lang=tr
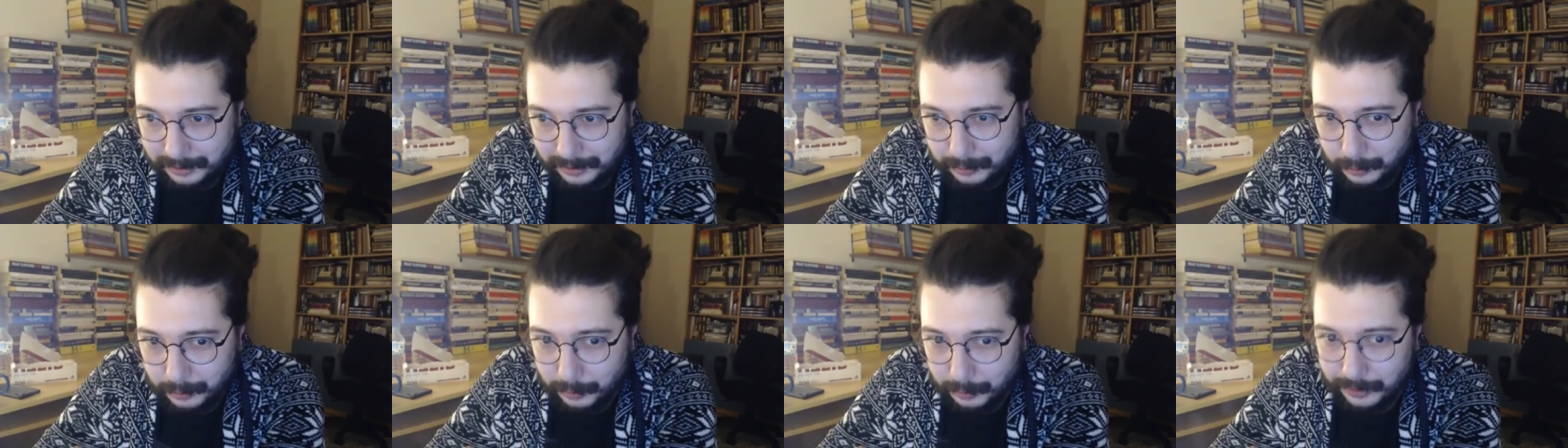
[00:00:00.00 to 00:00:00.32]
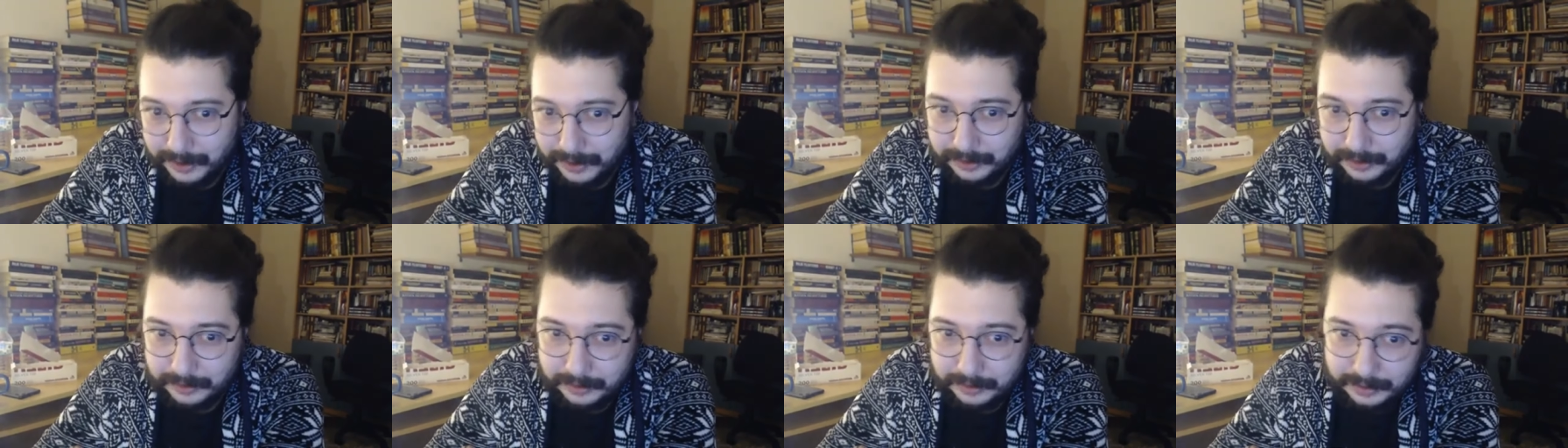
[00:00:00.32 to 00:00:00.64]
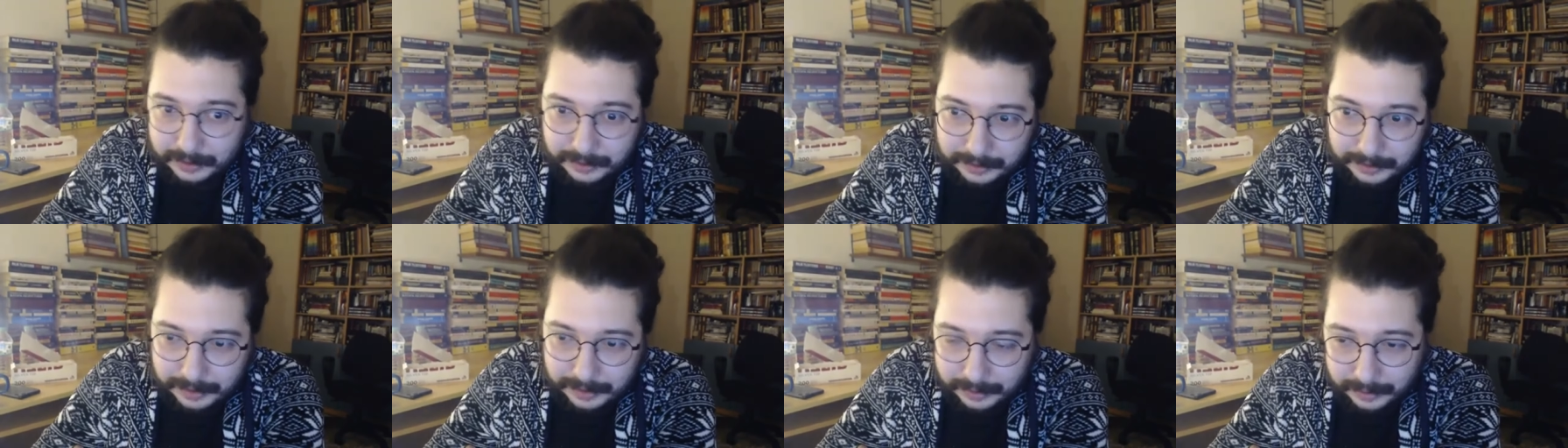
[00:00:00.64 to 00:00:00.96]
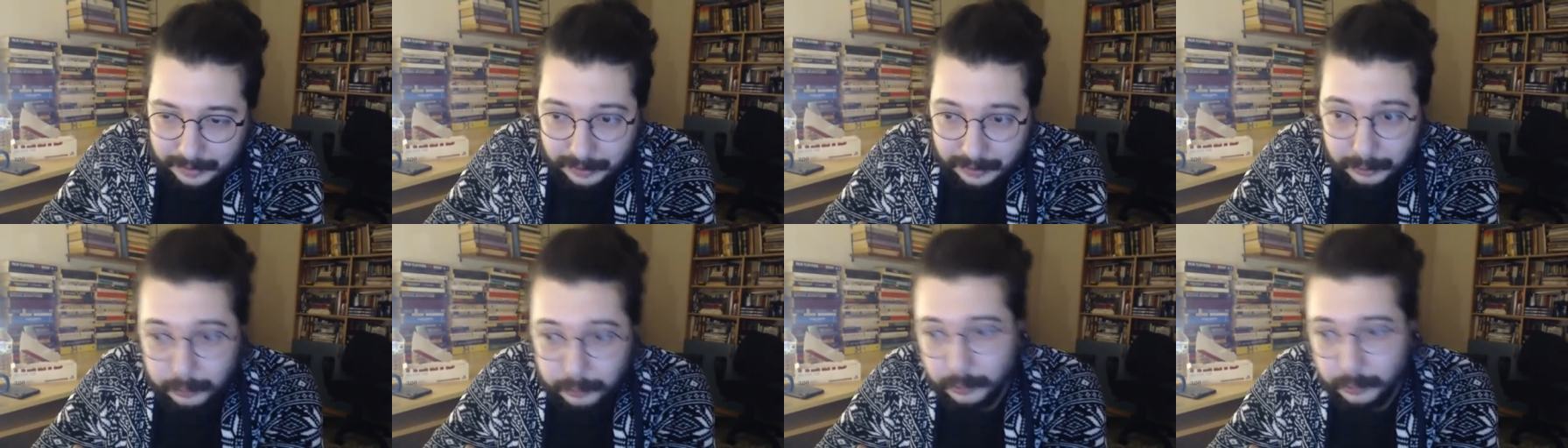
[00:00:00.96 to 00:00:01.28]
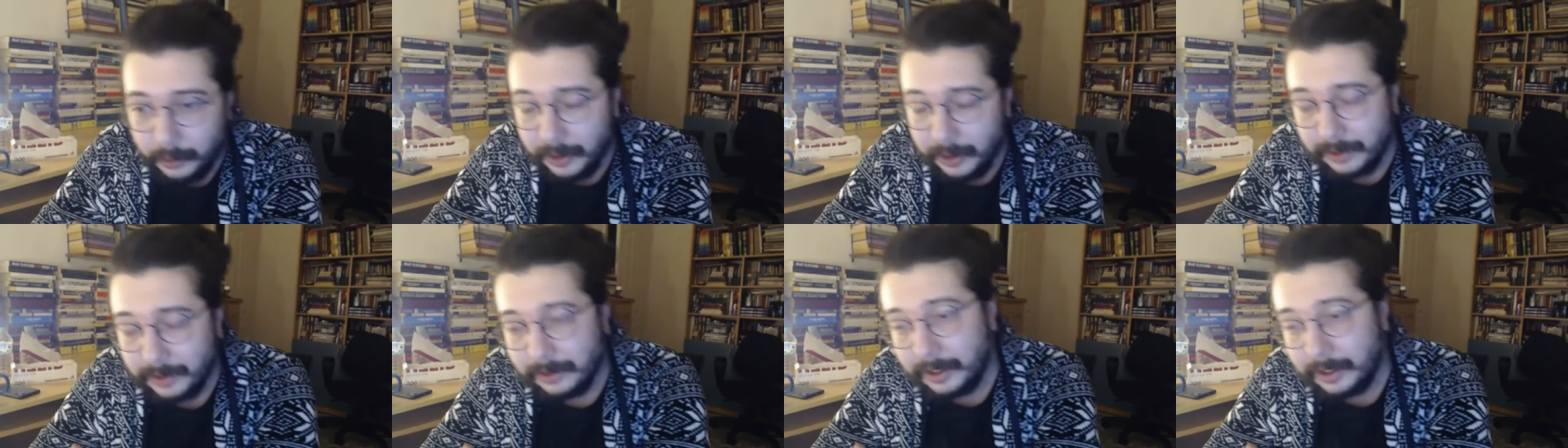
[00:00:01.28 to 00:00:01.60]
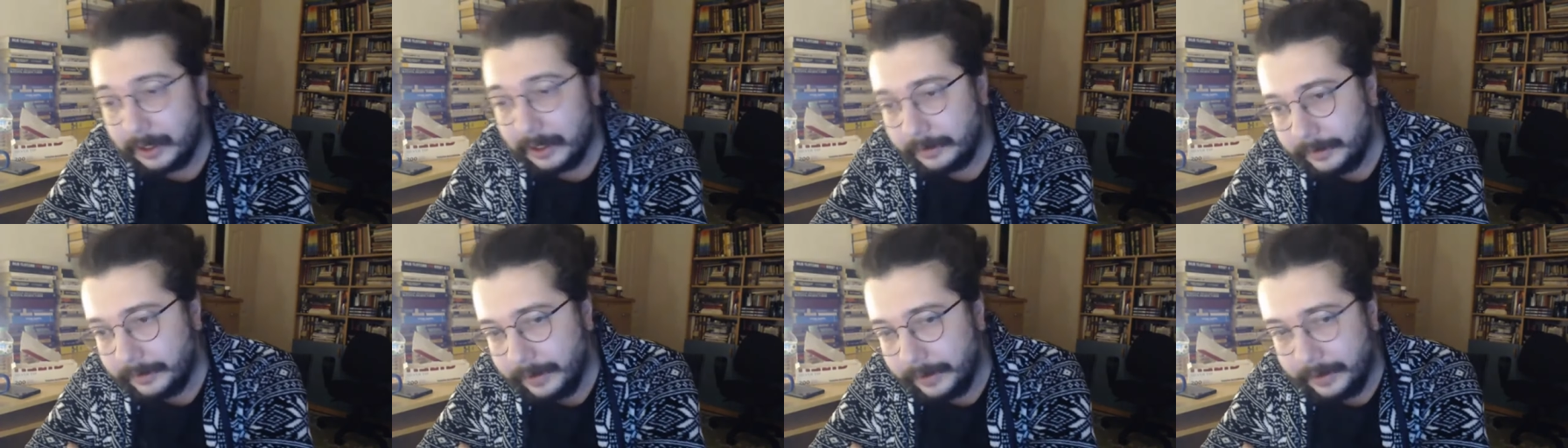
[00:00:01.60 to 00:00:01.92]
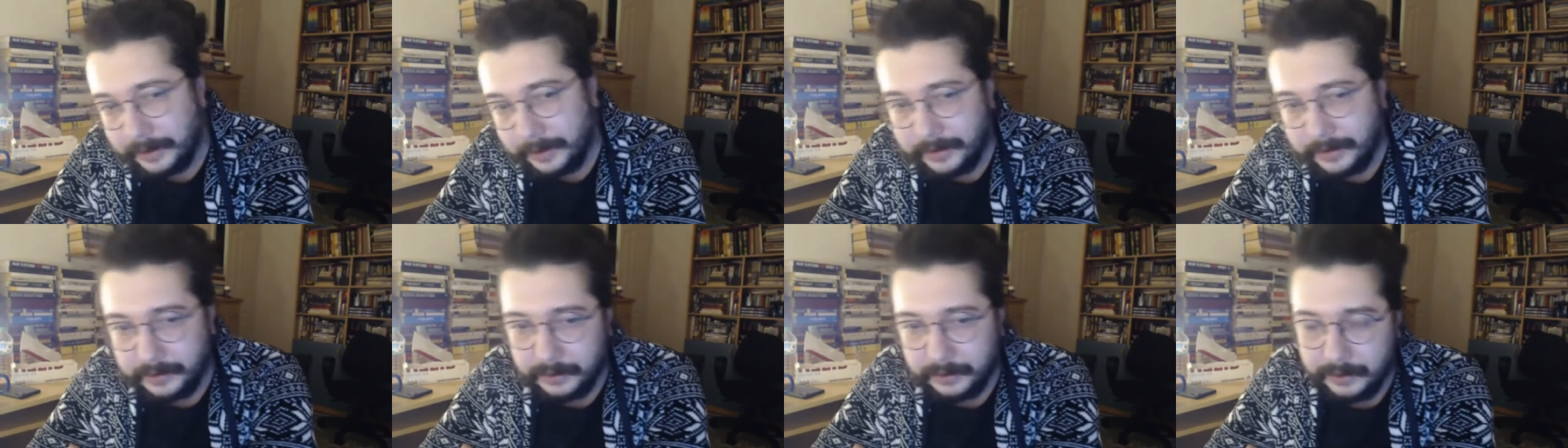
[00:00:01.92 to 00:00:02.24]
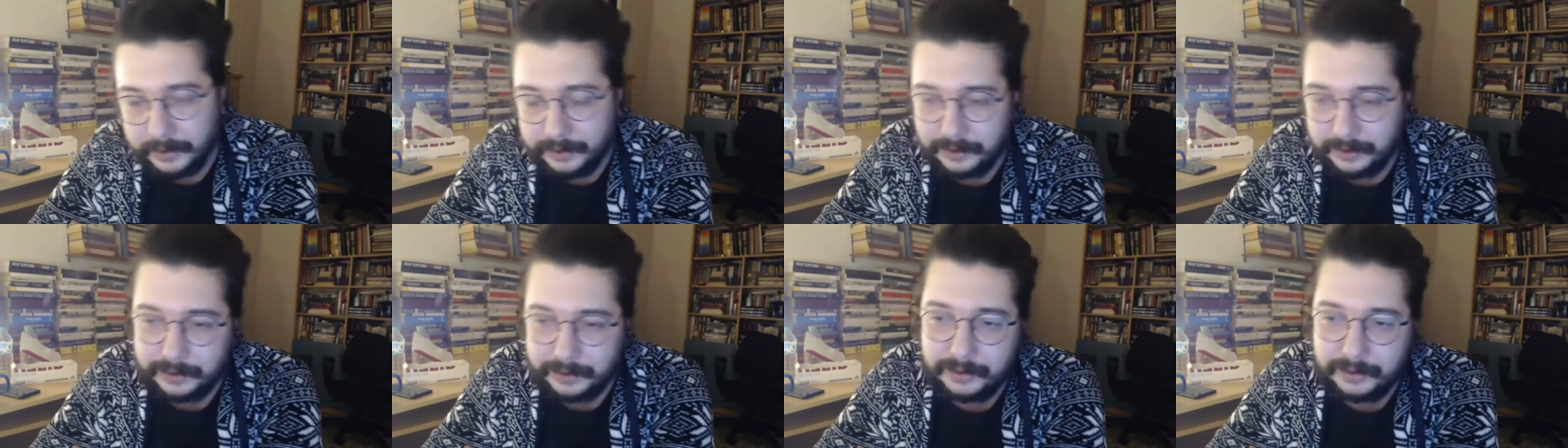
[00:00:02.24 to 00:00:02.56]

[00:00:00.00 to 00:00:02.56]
Muhittin'den alıyor Allah değerini.